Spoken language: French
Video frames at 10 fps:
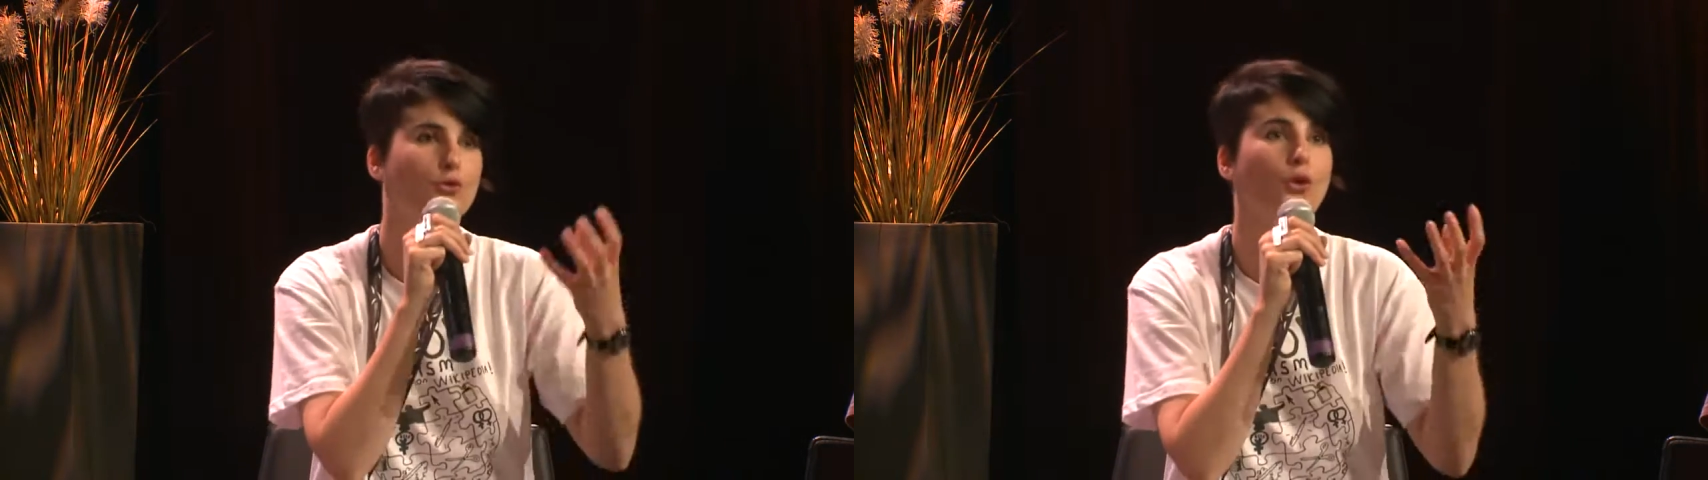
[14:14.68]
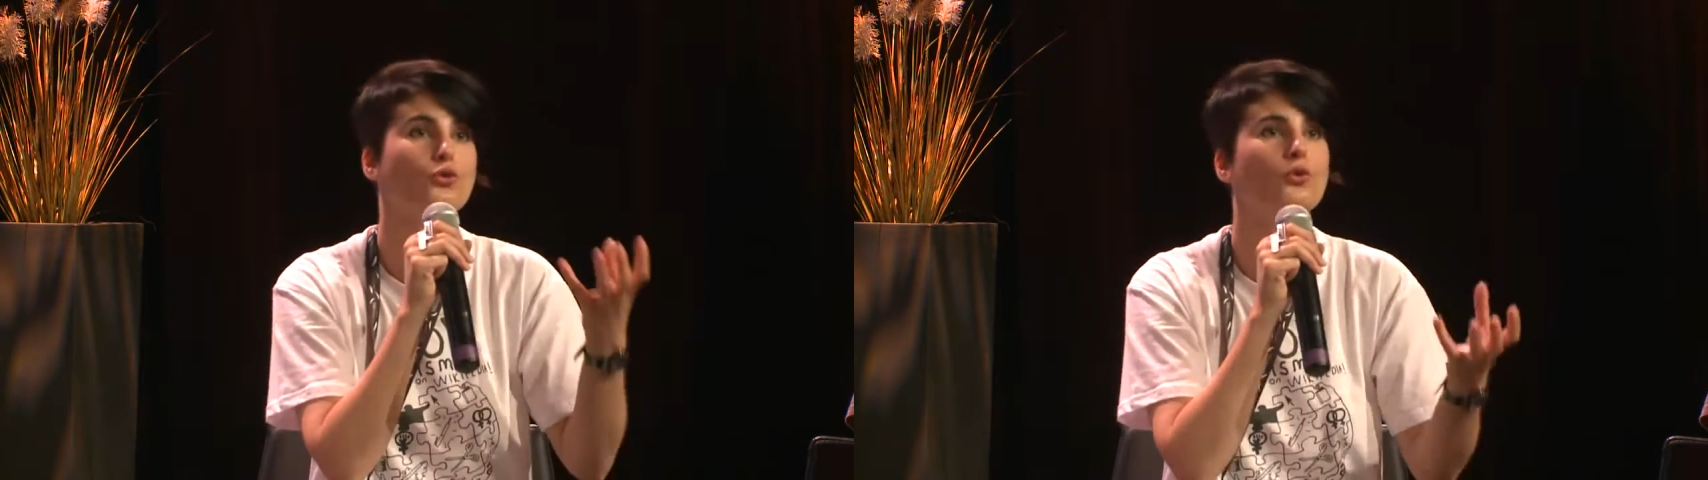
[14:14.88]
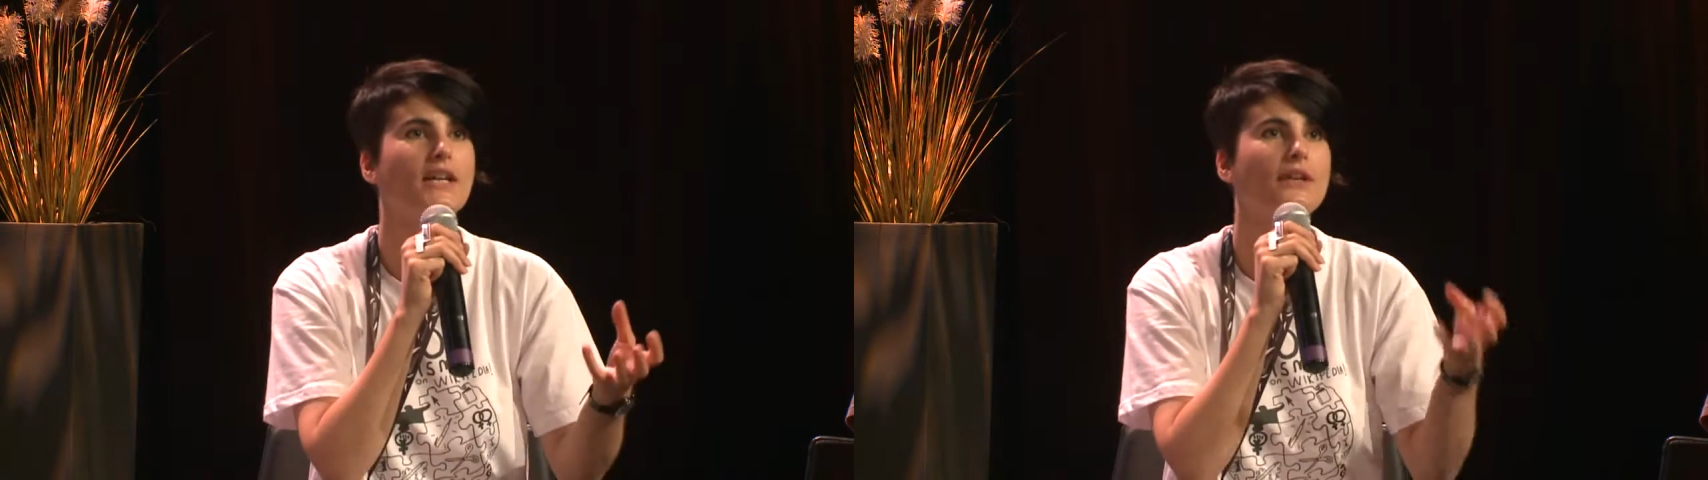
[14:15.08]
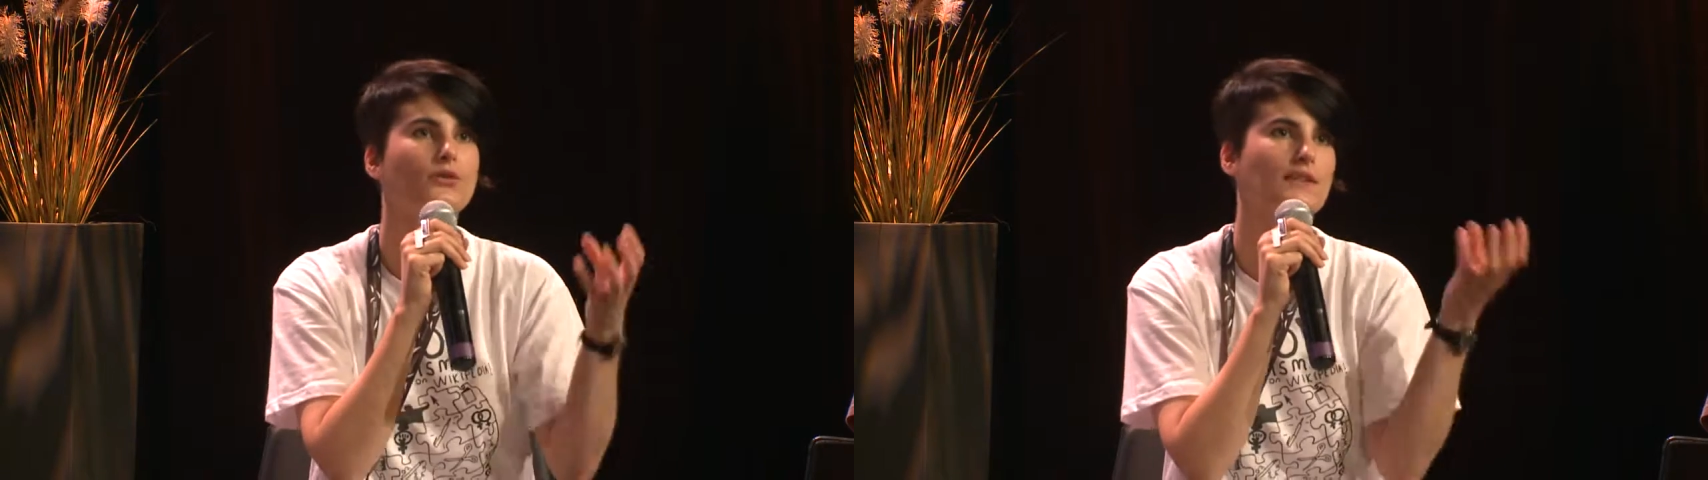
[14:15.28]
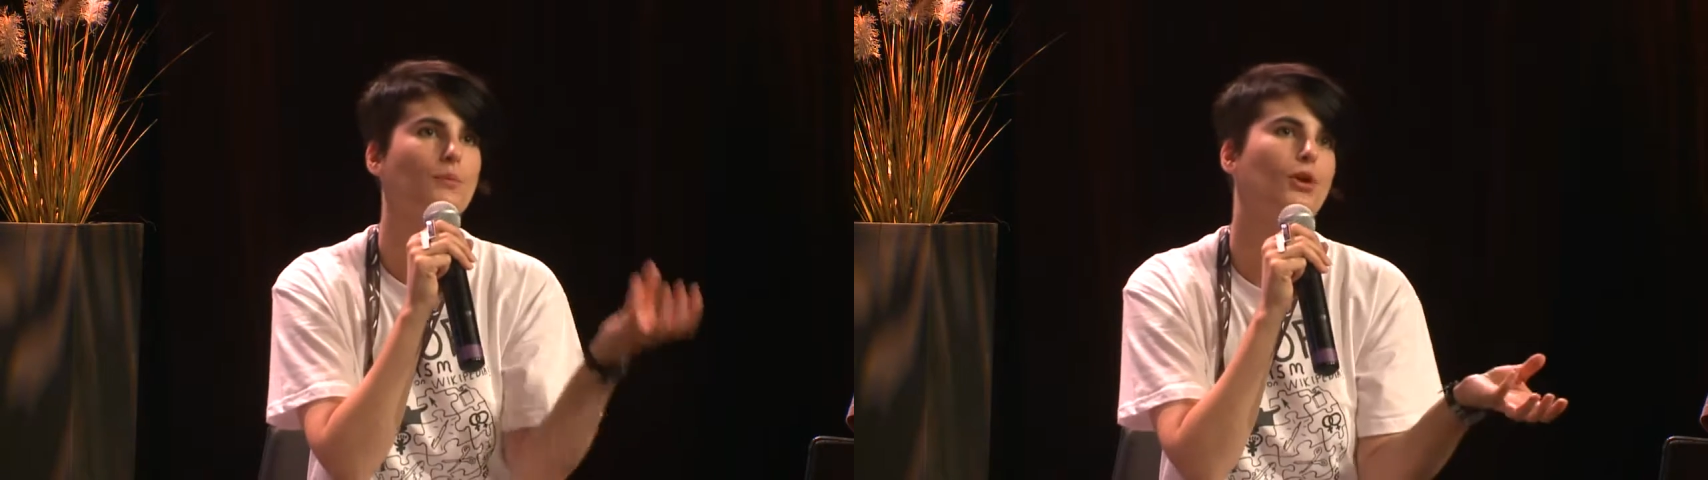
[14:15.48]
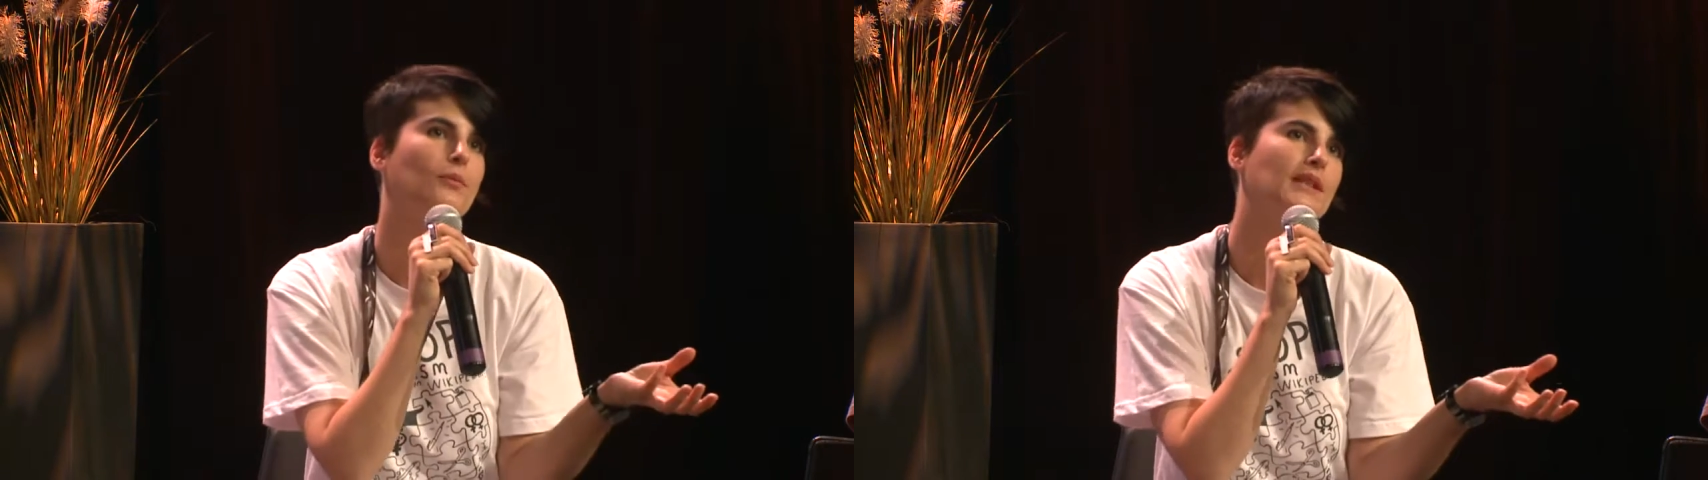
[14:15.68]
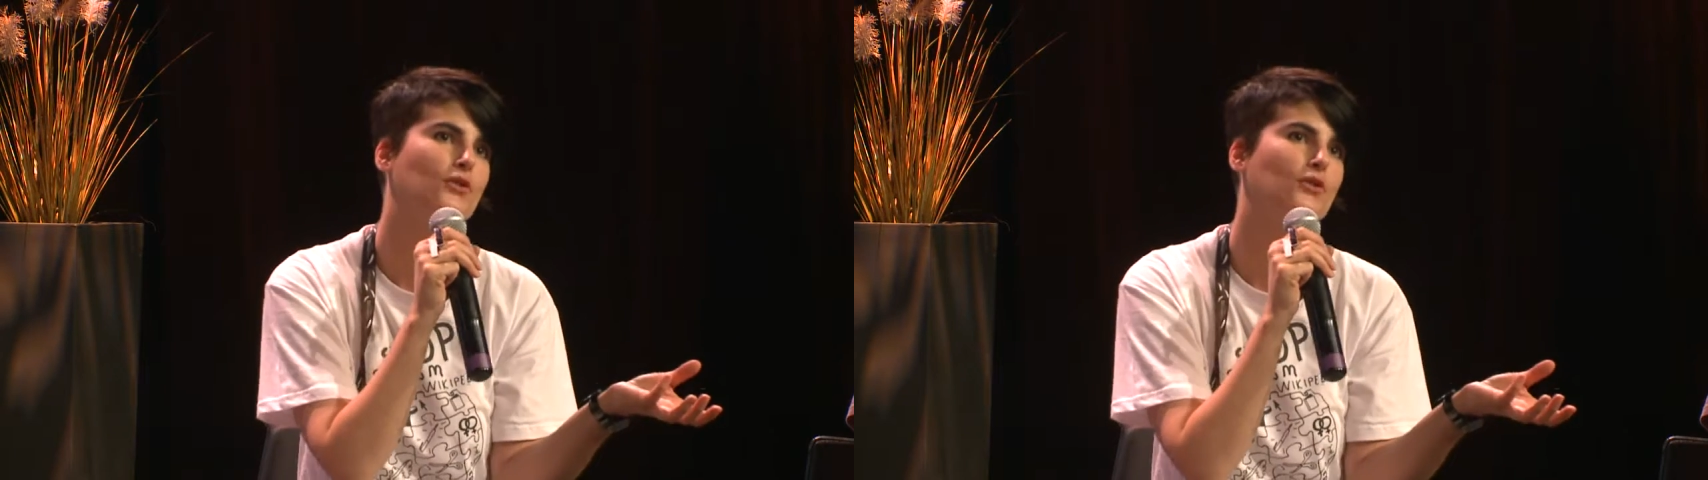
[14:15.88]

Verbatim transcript: en tout cas dans un premier